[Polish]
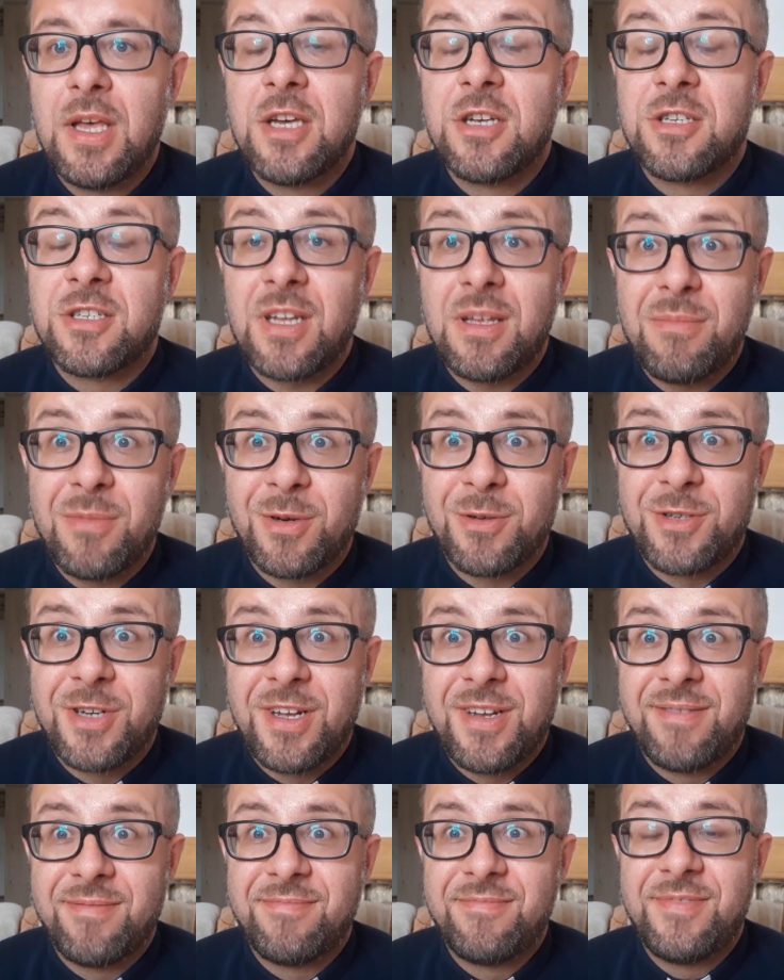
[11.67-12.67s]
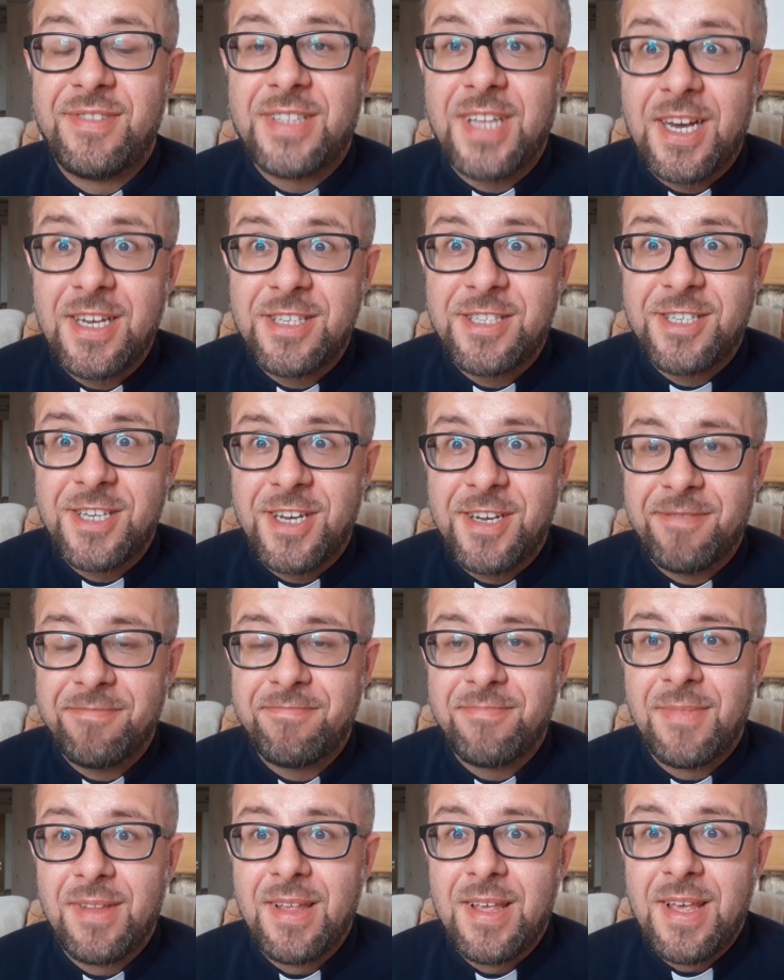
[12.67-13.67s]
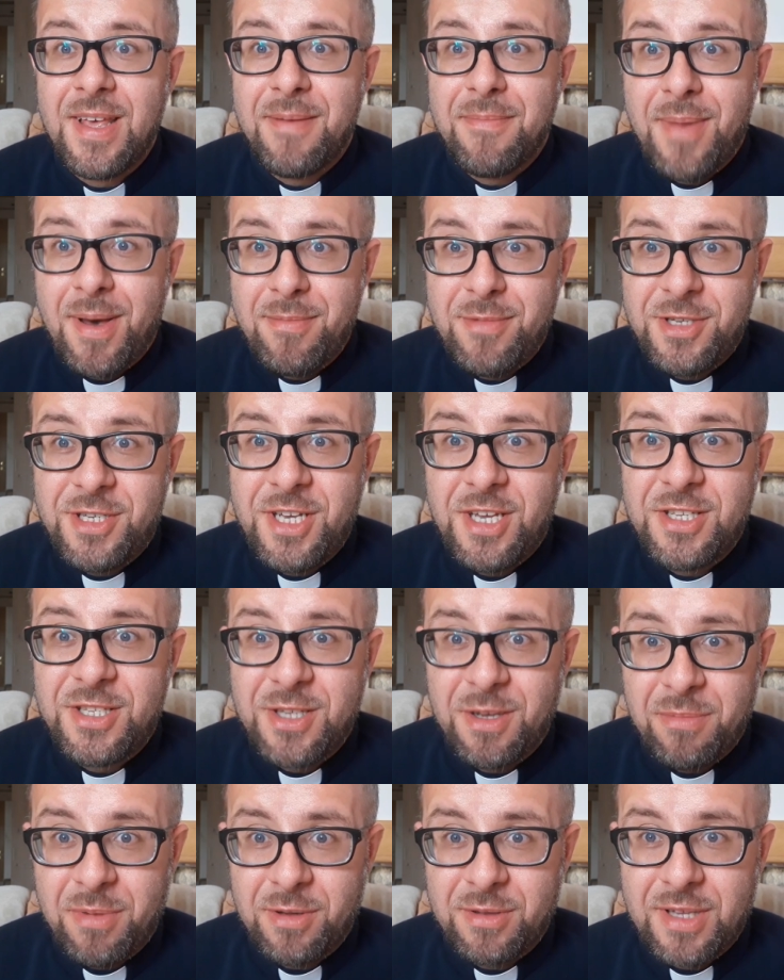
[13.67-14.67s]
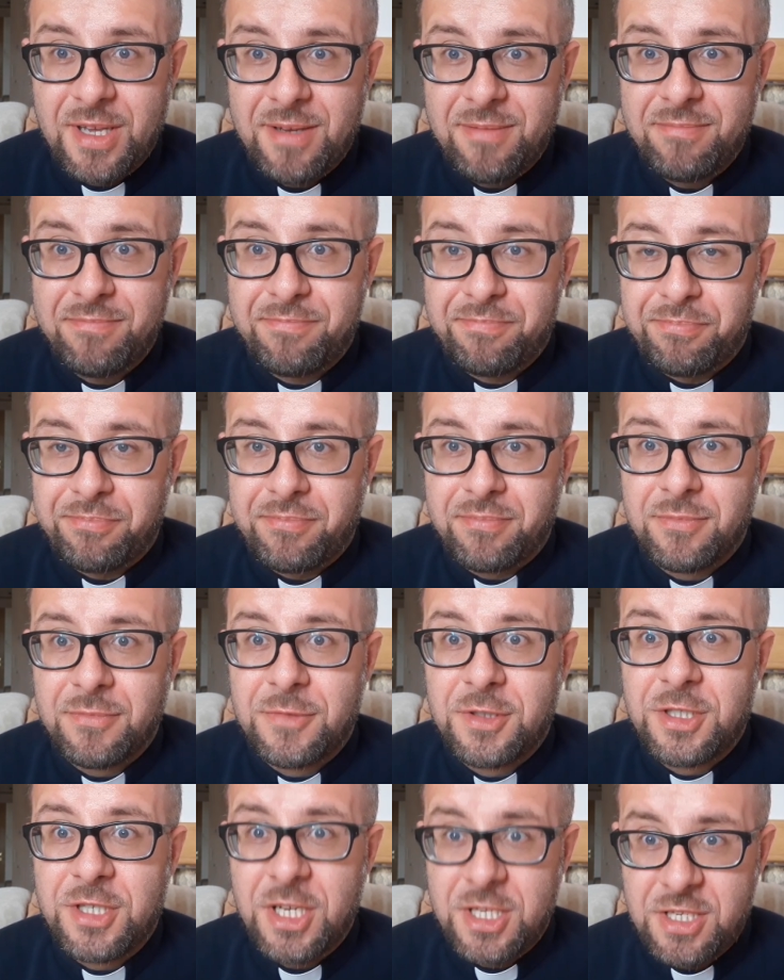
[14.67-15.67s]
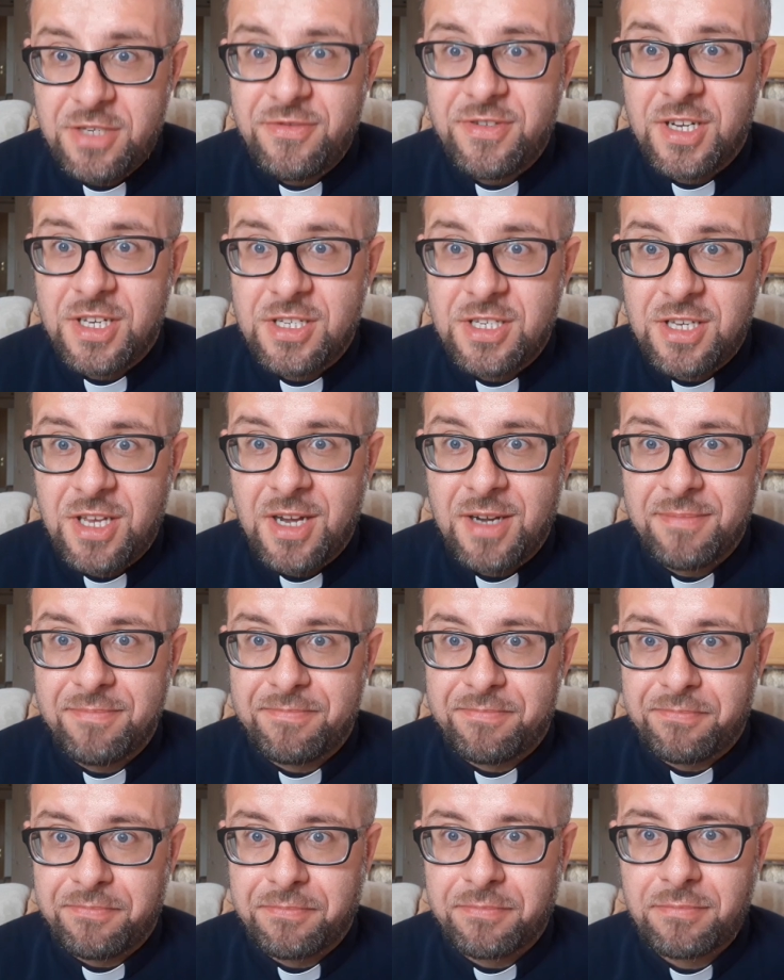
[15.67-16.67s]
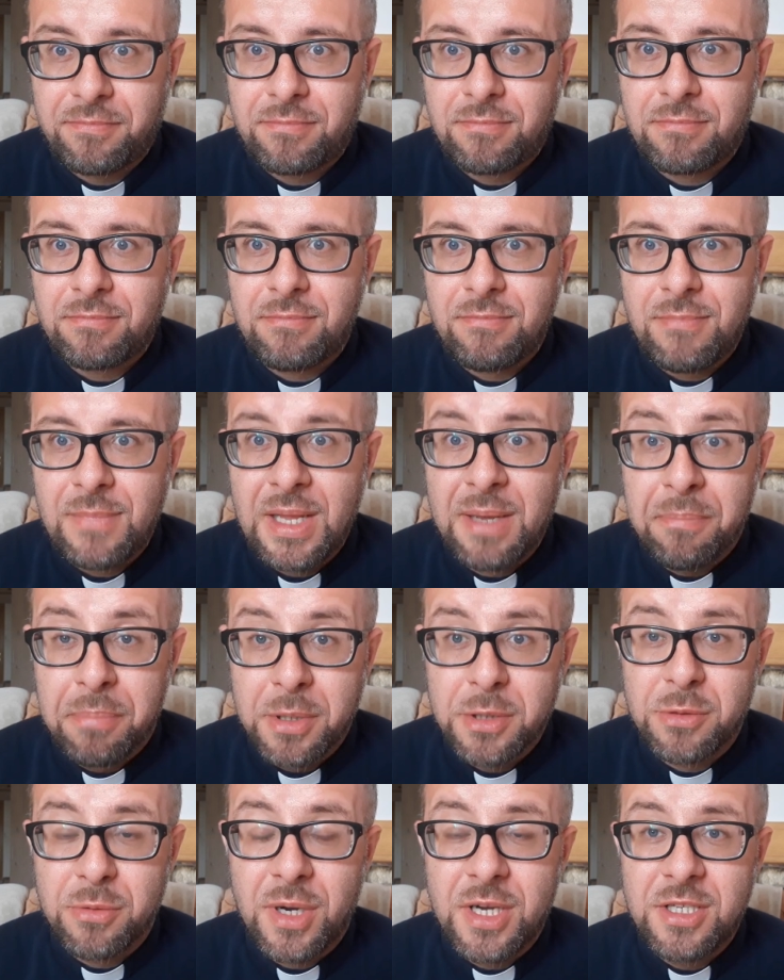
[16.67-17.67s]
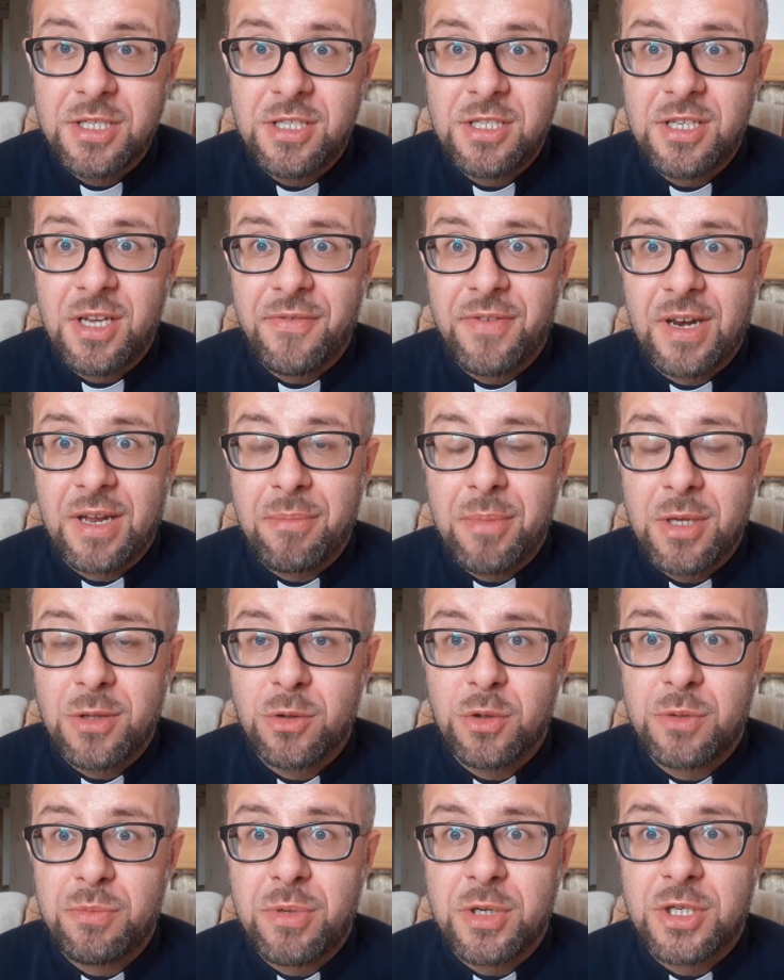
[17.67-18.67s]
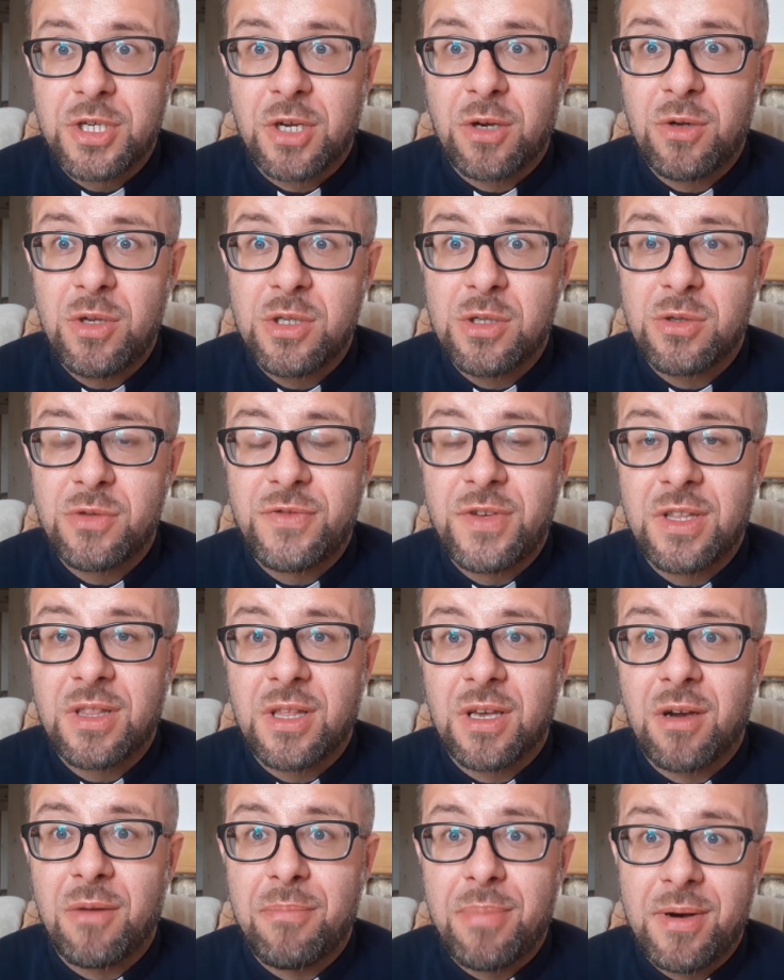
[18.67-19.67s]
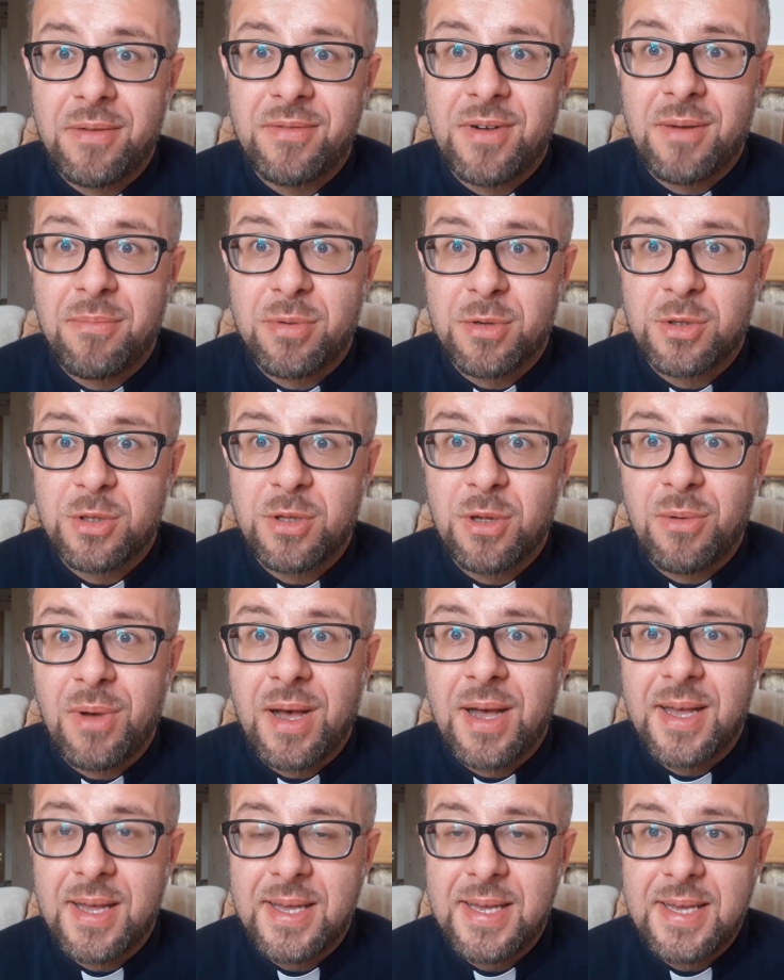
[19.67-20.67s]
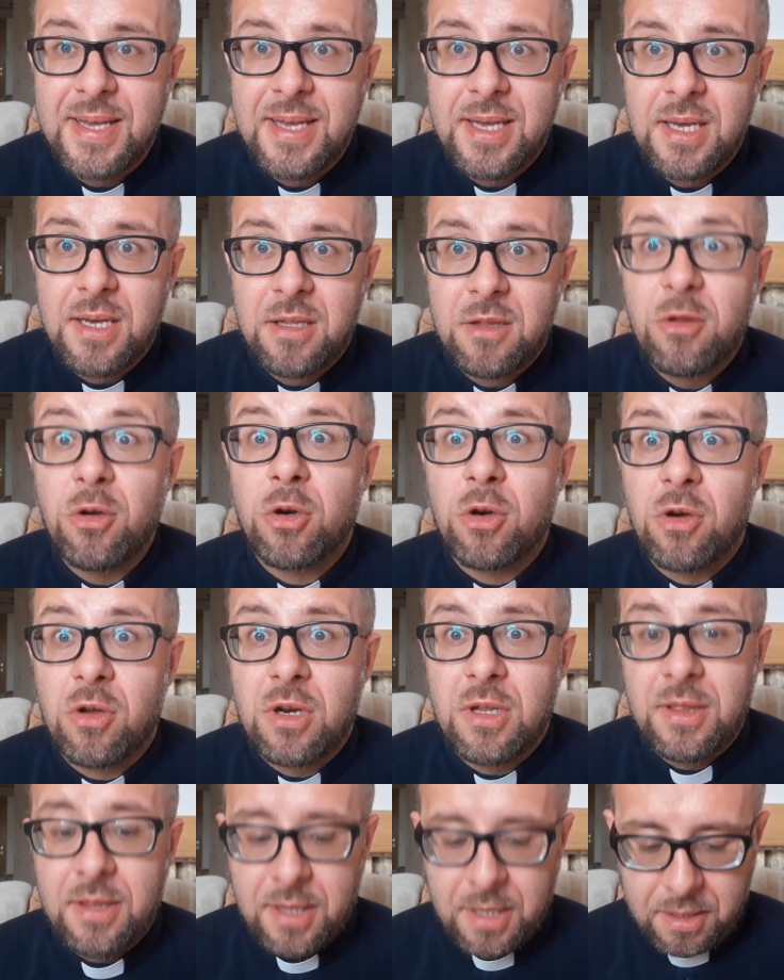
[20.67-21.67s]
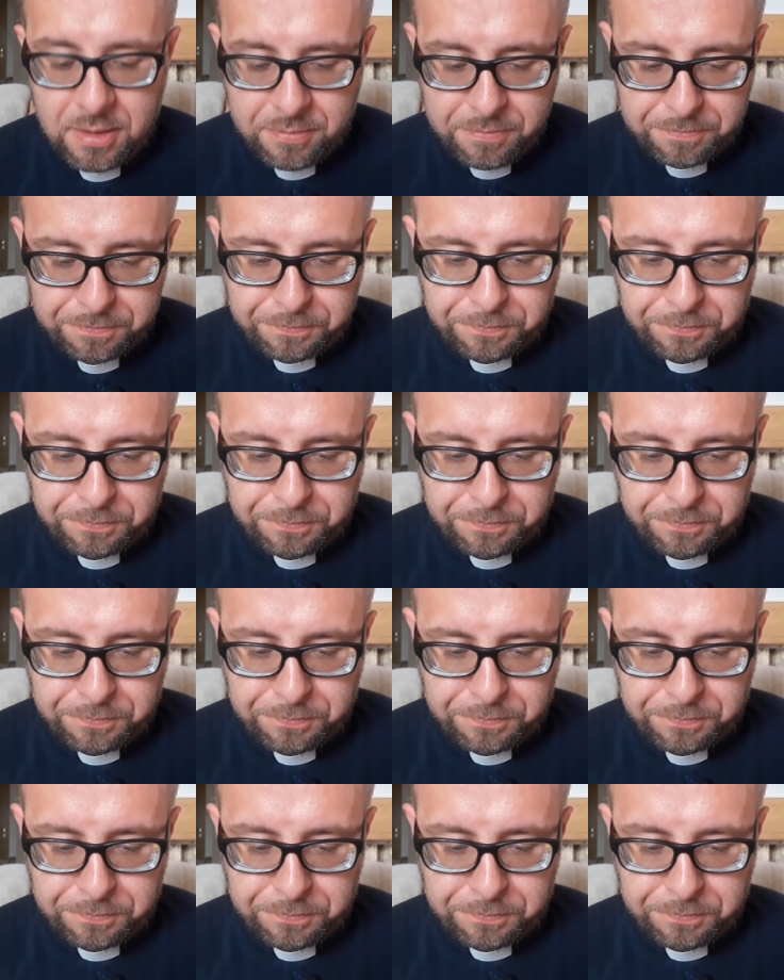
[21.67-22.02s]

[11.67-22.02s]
Szczęść Boże, witajcie. Mamy dzisiaj sobotę, 3 września. Posłuchajcie się fragmentu z pierwszego listu świętego Pawła Apostoła do Koryntian.